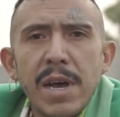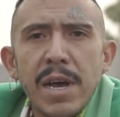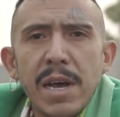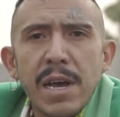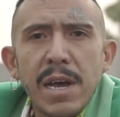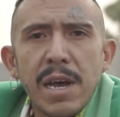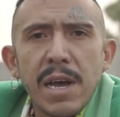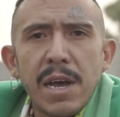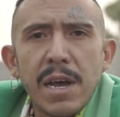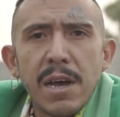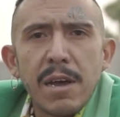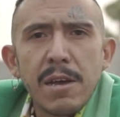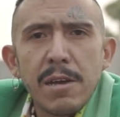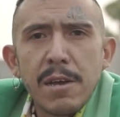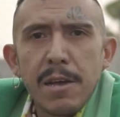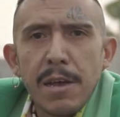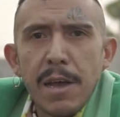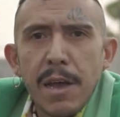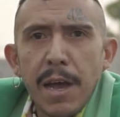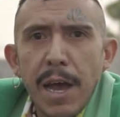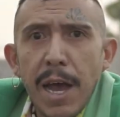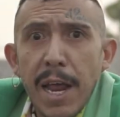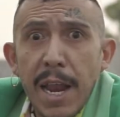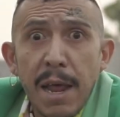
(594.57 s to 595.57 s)
a,
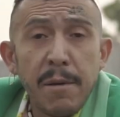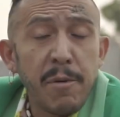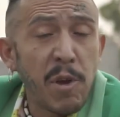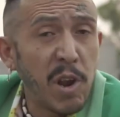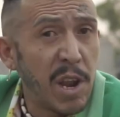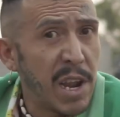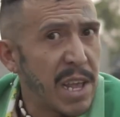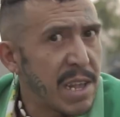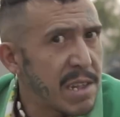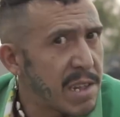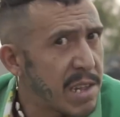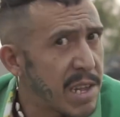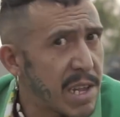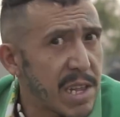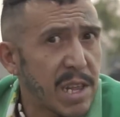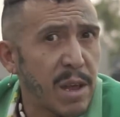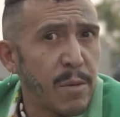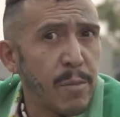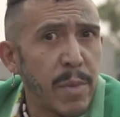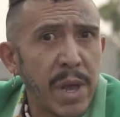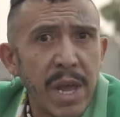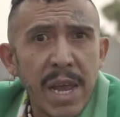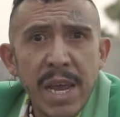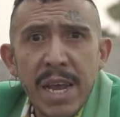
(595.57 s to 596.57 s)
la violencia
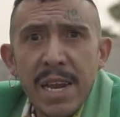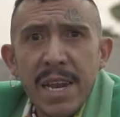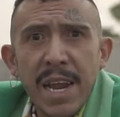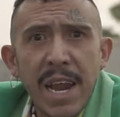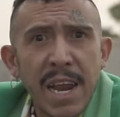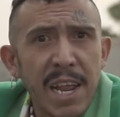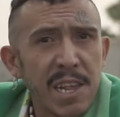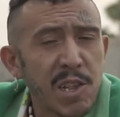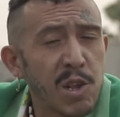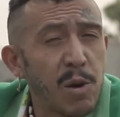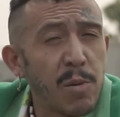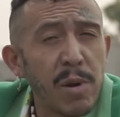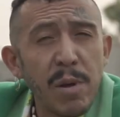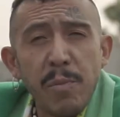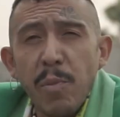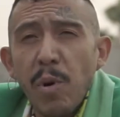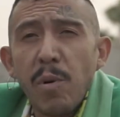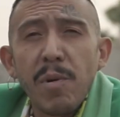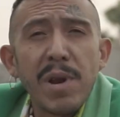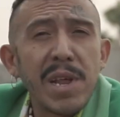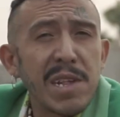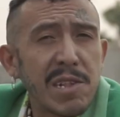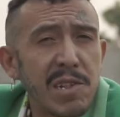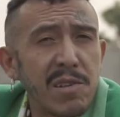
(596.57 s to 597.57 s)
también, a la
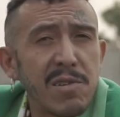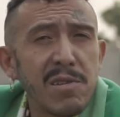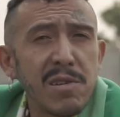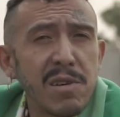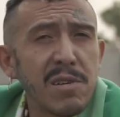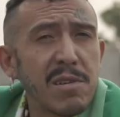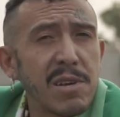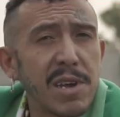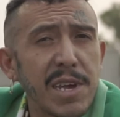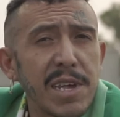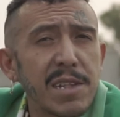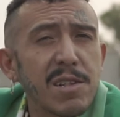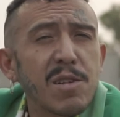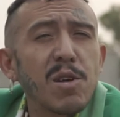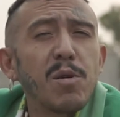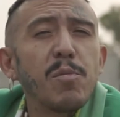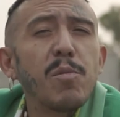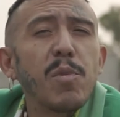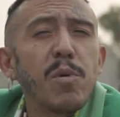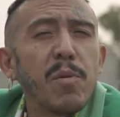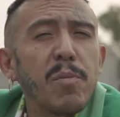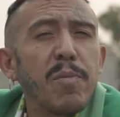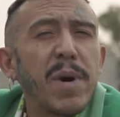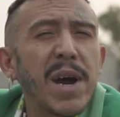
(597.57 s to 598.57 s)
sobrepoblación, creo que es
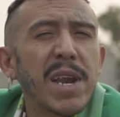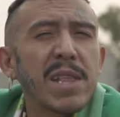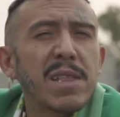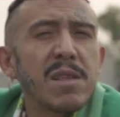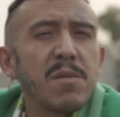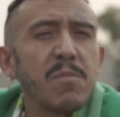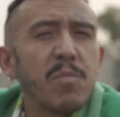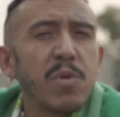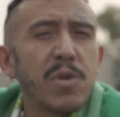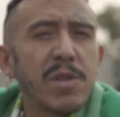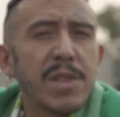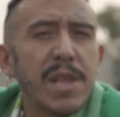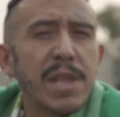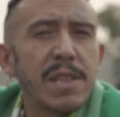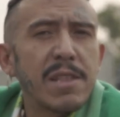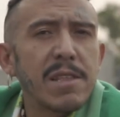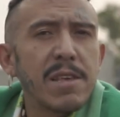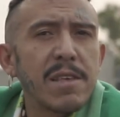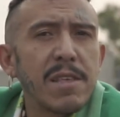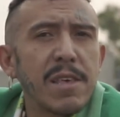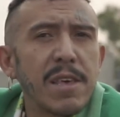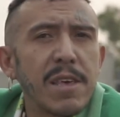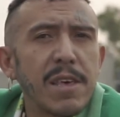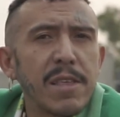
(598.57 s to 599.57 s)
como parte
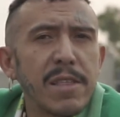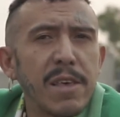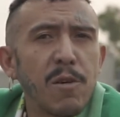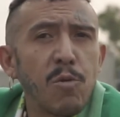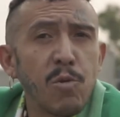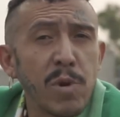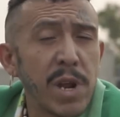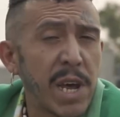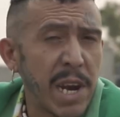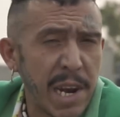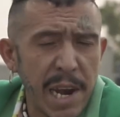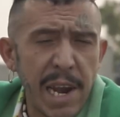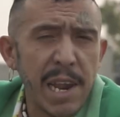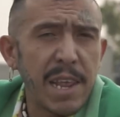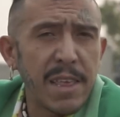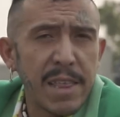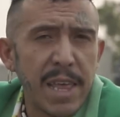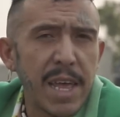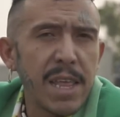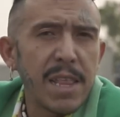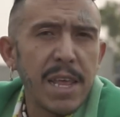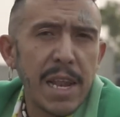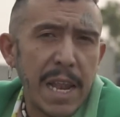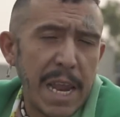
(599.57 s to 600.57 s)
importante de, de una
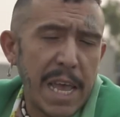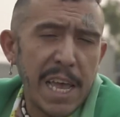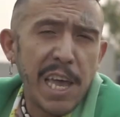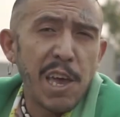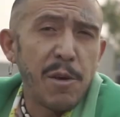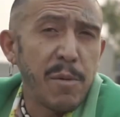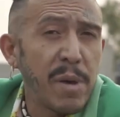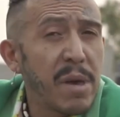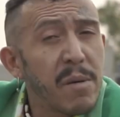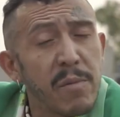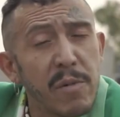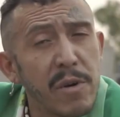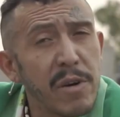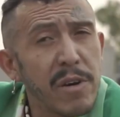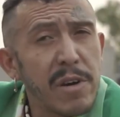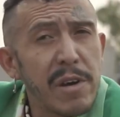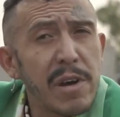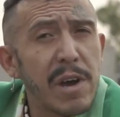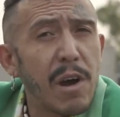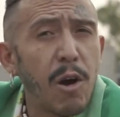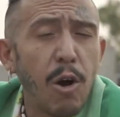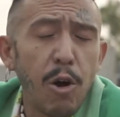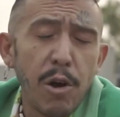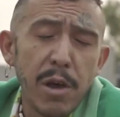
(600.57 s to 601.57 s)
realidad en la que vivo
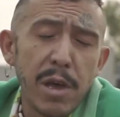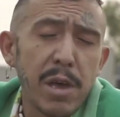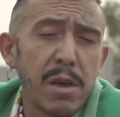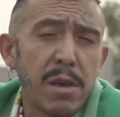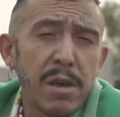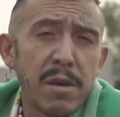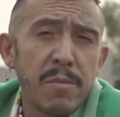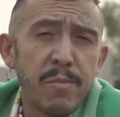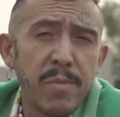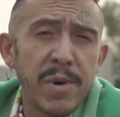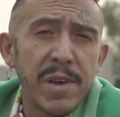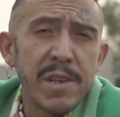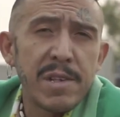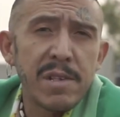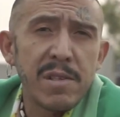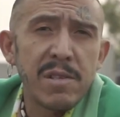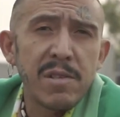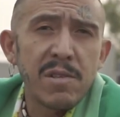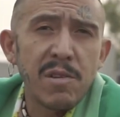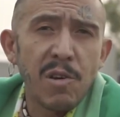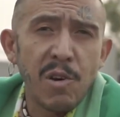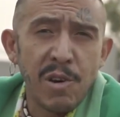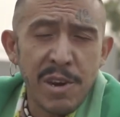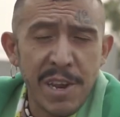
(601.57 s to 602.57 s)
y
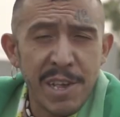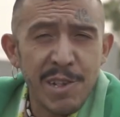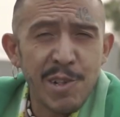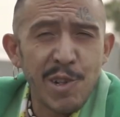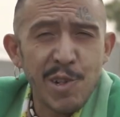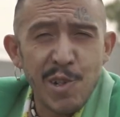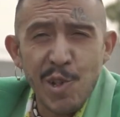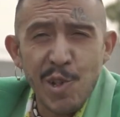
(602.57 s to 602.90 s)
pues con eso